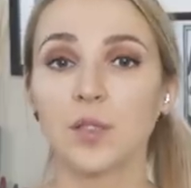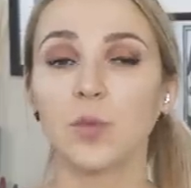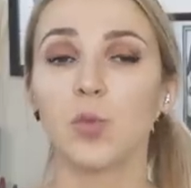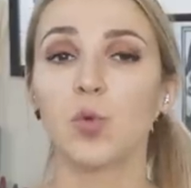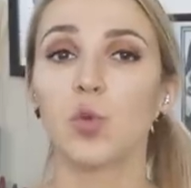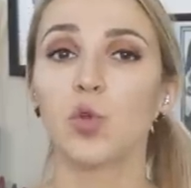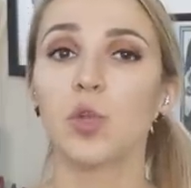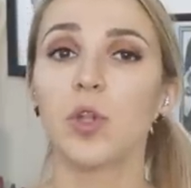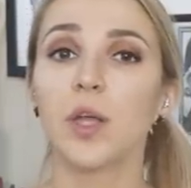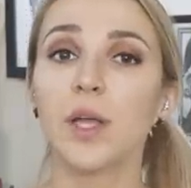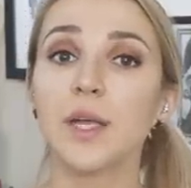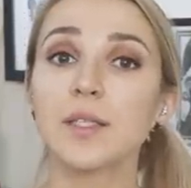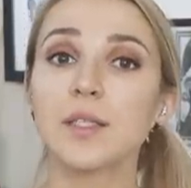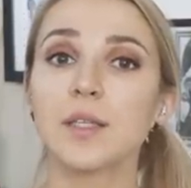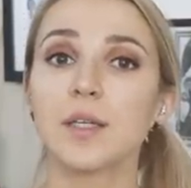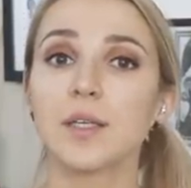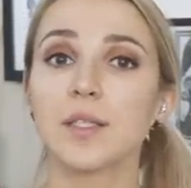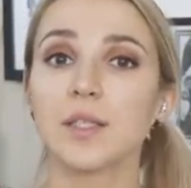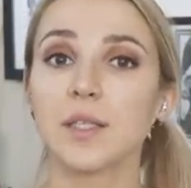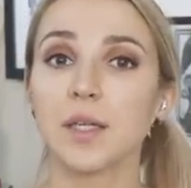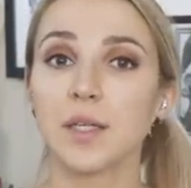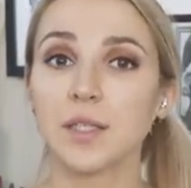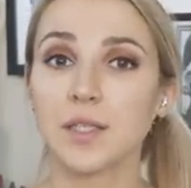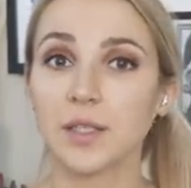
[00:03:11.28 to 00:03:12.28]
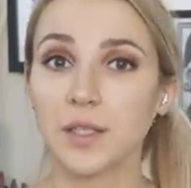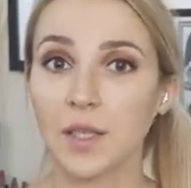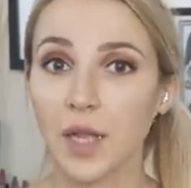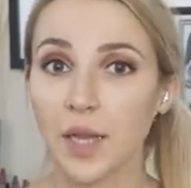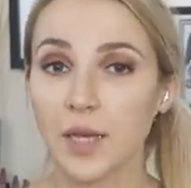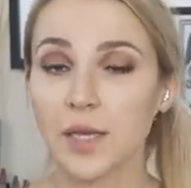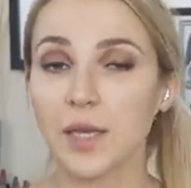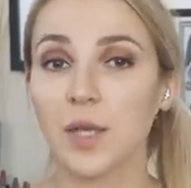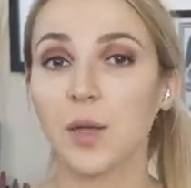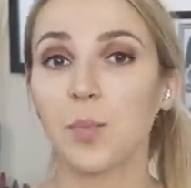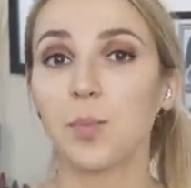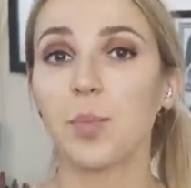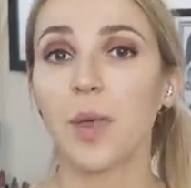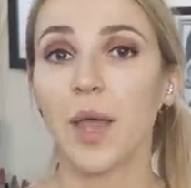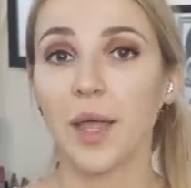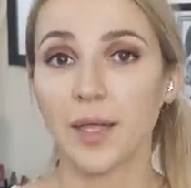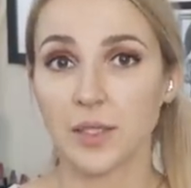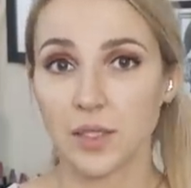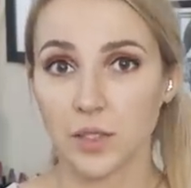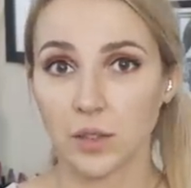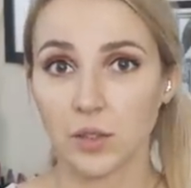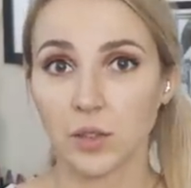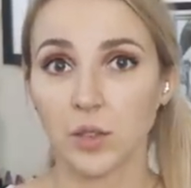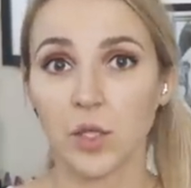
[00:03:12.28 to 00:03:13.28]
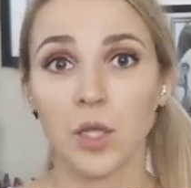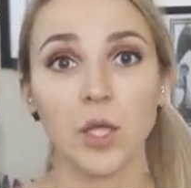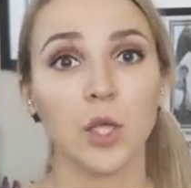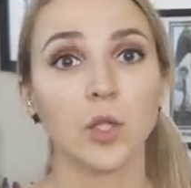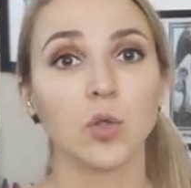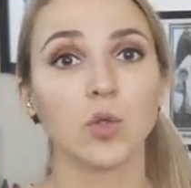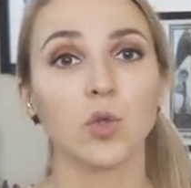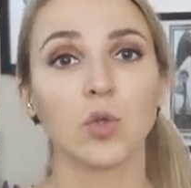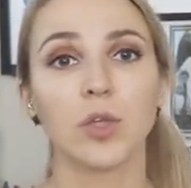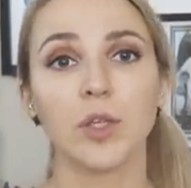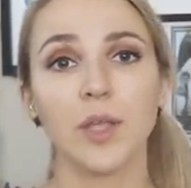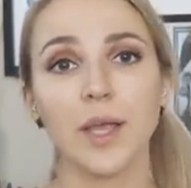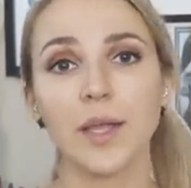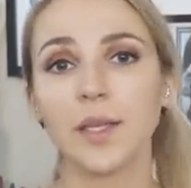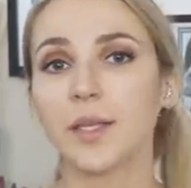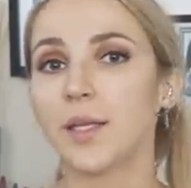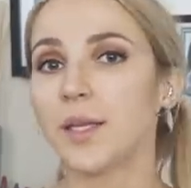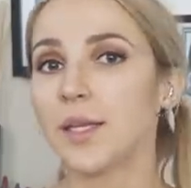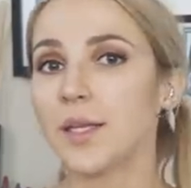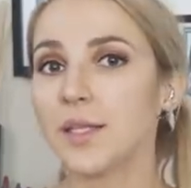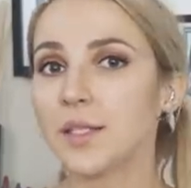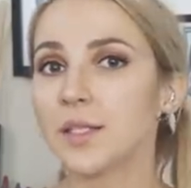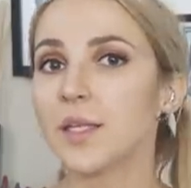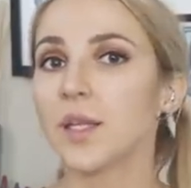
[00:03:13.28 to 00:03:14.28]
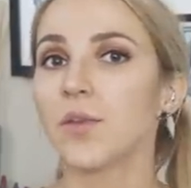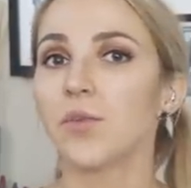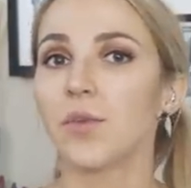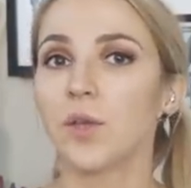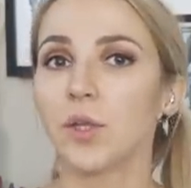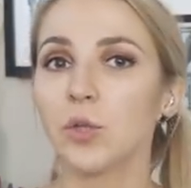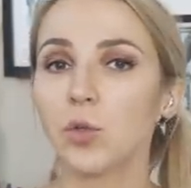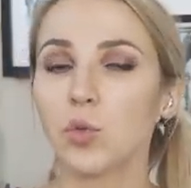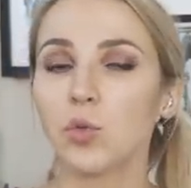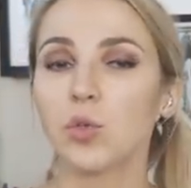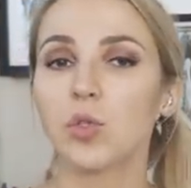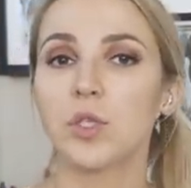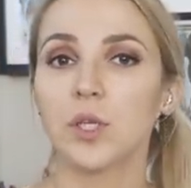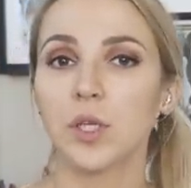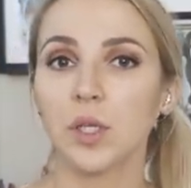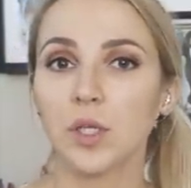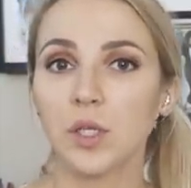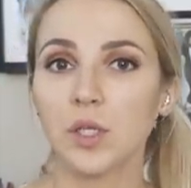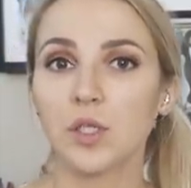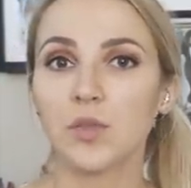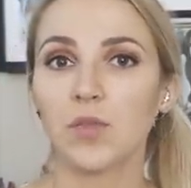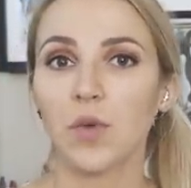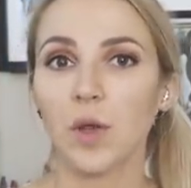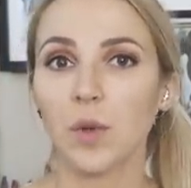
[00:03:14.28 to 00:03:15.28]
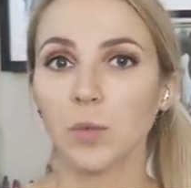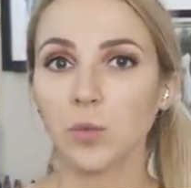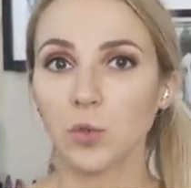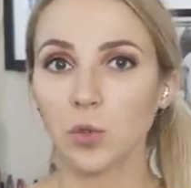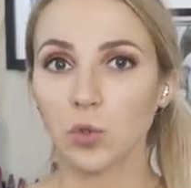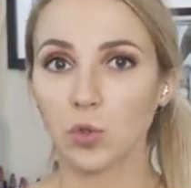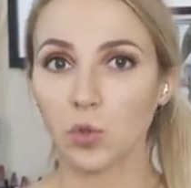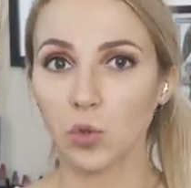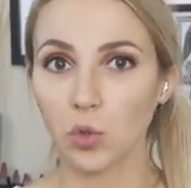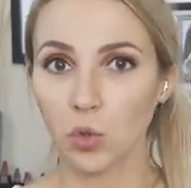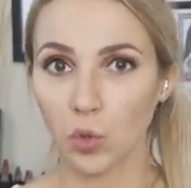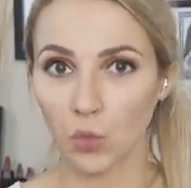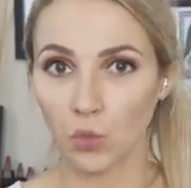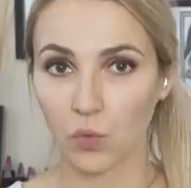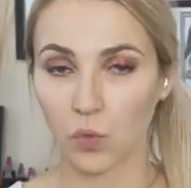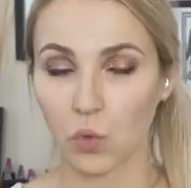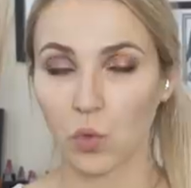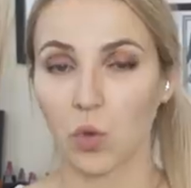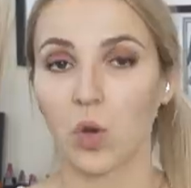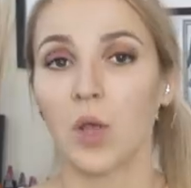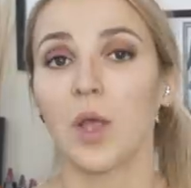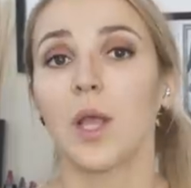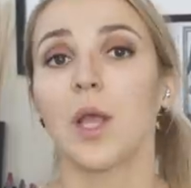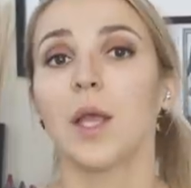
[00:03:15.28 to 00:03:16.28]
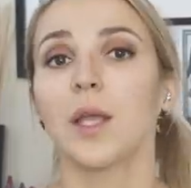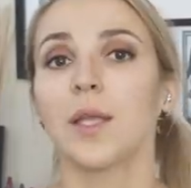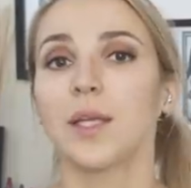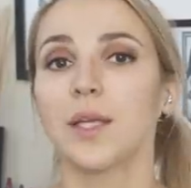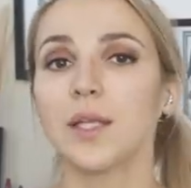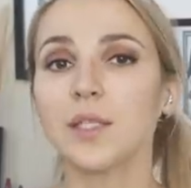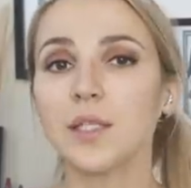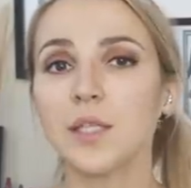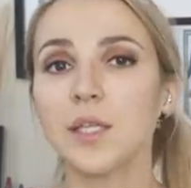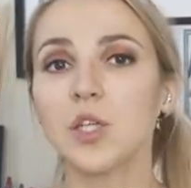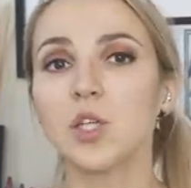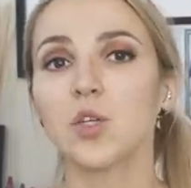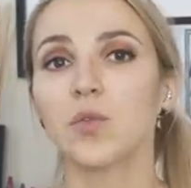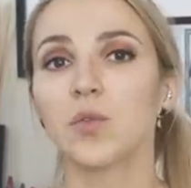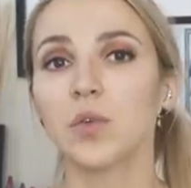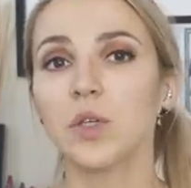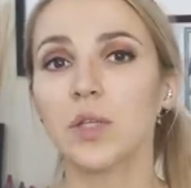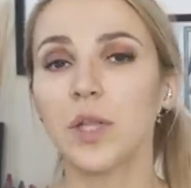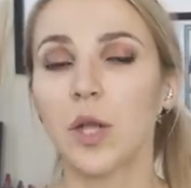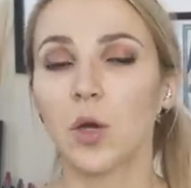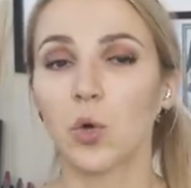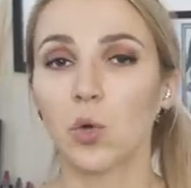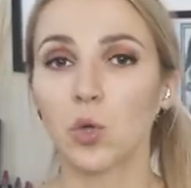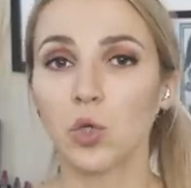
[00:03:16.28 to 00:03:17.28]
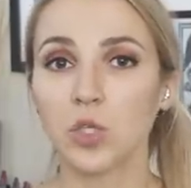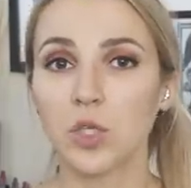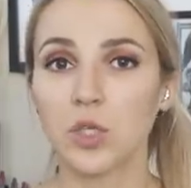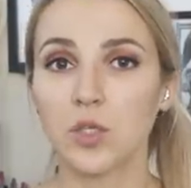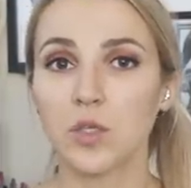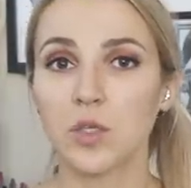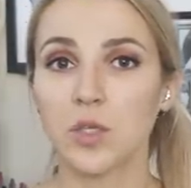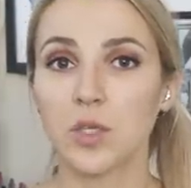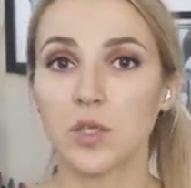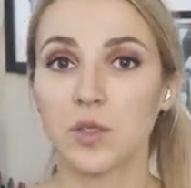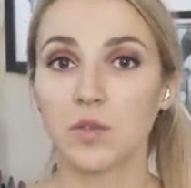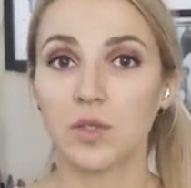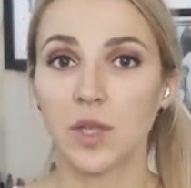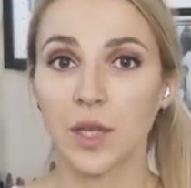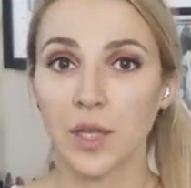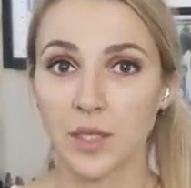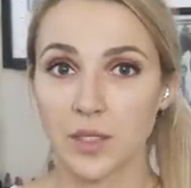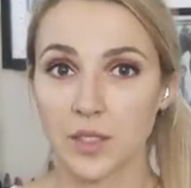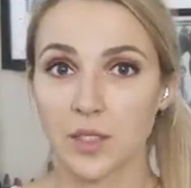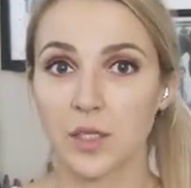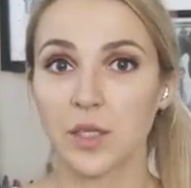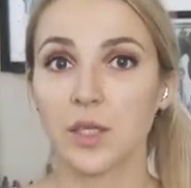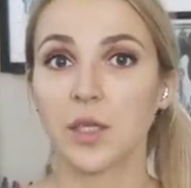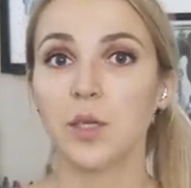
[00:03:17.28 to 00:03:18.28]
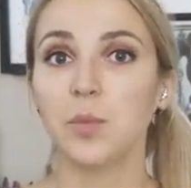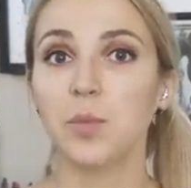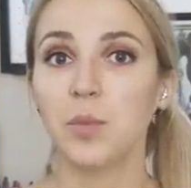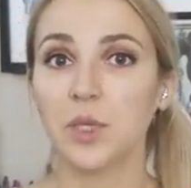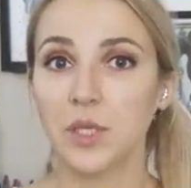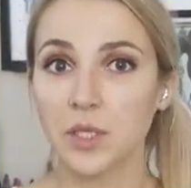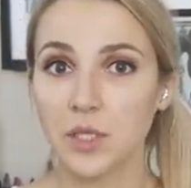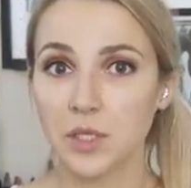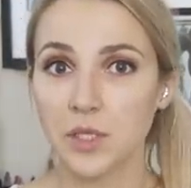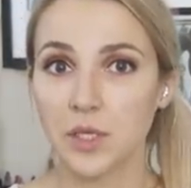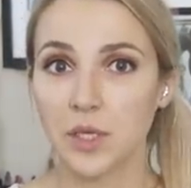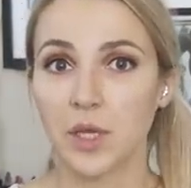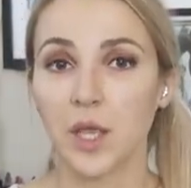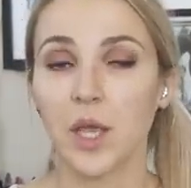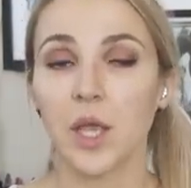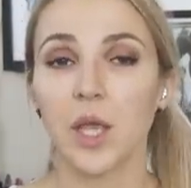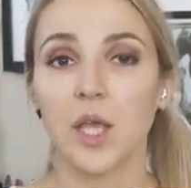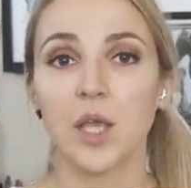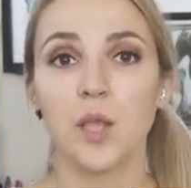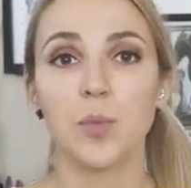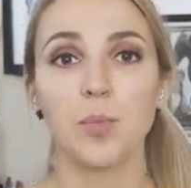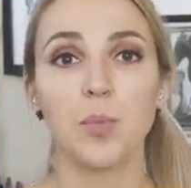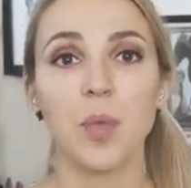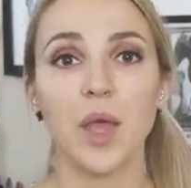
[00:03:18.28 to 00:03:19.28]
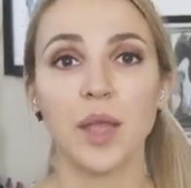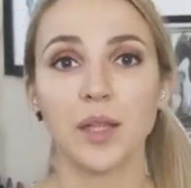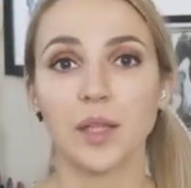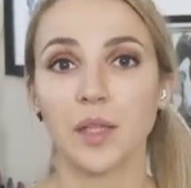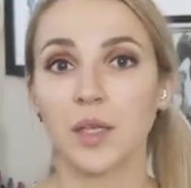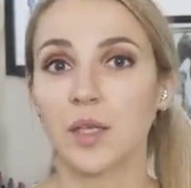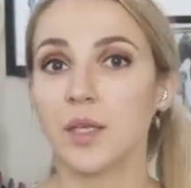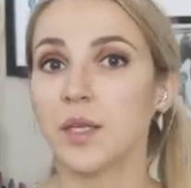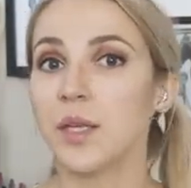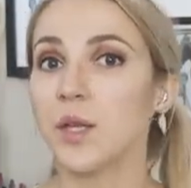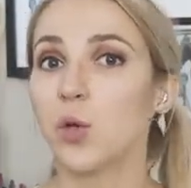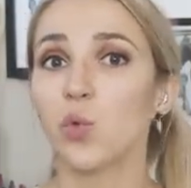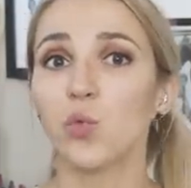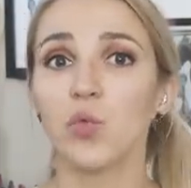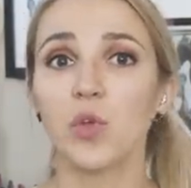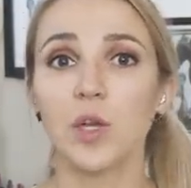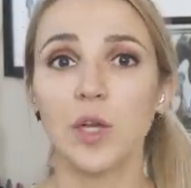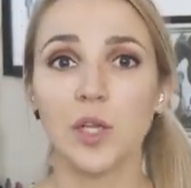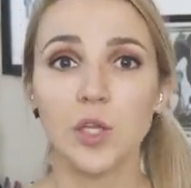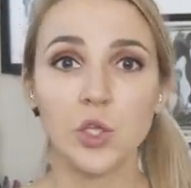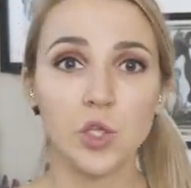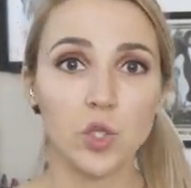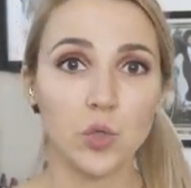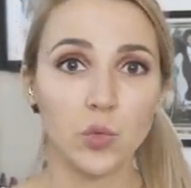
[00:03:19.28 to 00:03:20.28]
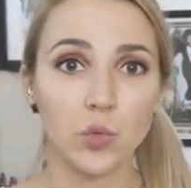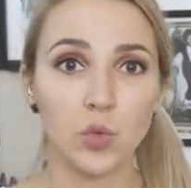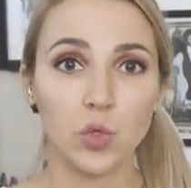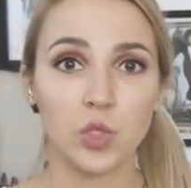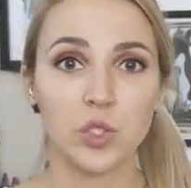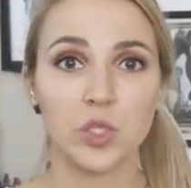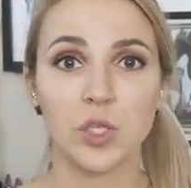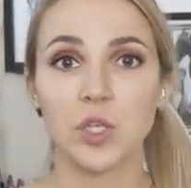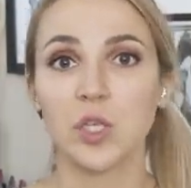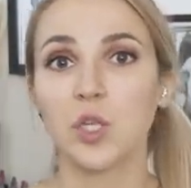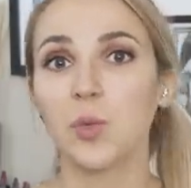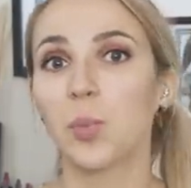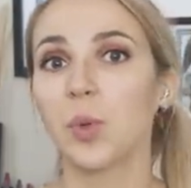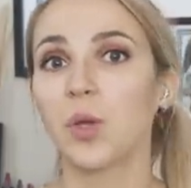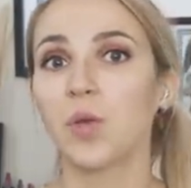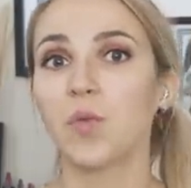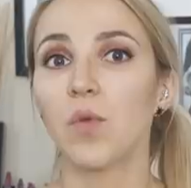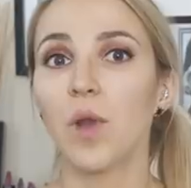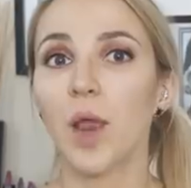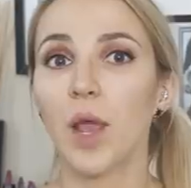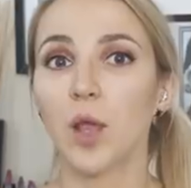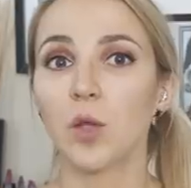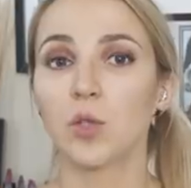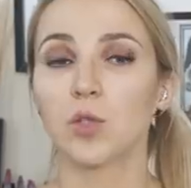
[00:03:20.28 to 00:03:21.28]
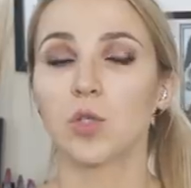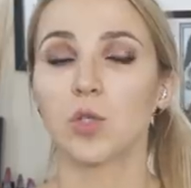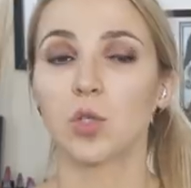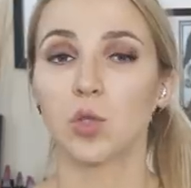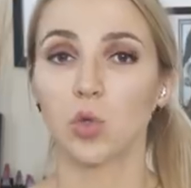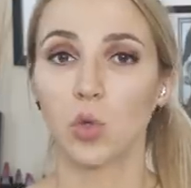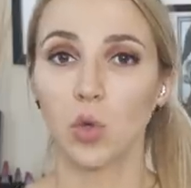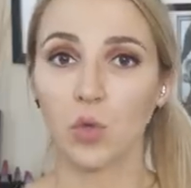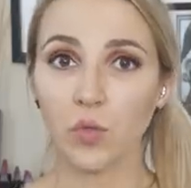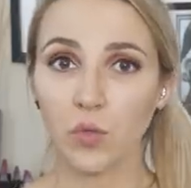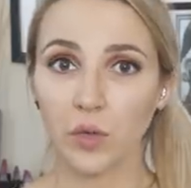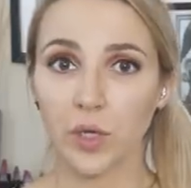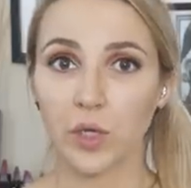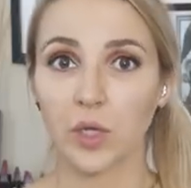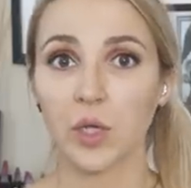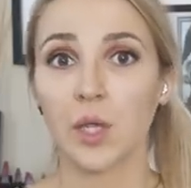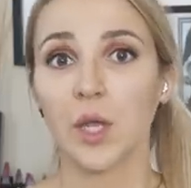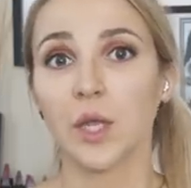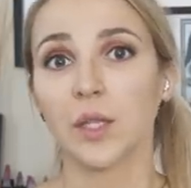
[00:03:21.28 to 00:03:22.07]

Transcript: наблюдается разрастание пятен, то я не советую делать вам татуировку. Если же вы находитесь в стадии ремиссии и пятна не увеличиваются, не появляются новые,